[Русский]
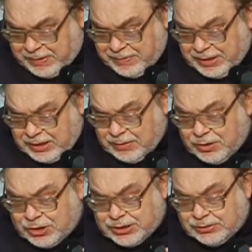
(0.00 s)
поминки
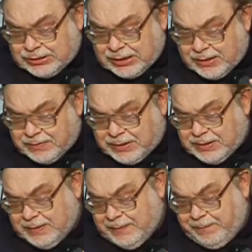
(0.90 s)
можно устраивать,
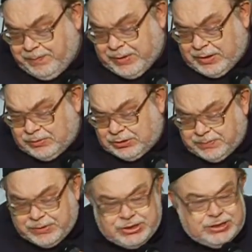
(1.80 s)
потому что
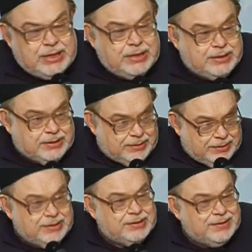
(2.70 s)
почитайте
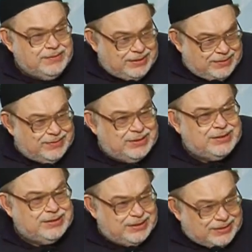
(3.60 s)
наставников
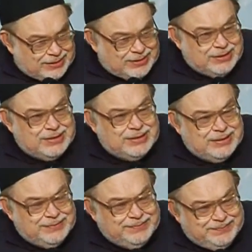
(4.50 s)
ваших, да,
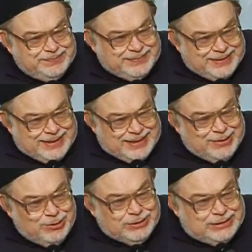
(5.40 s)
родителей.
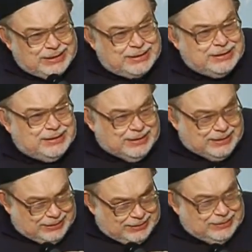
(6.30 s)
Но из этих
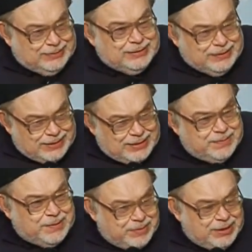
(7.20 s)
денег давать на
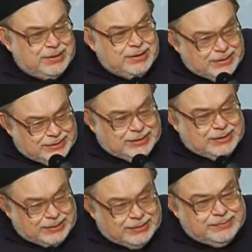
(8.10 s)
поминки нельзя,
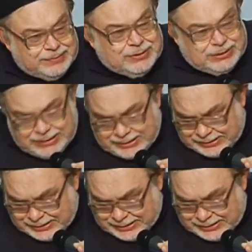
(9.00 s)
да. Но из этих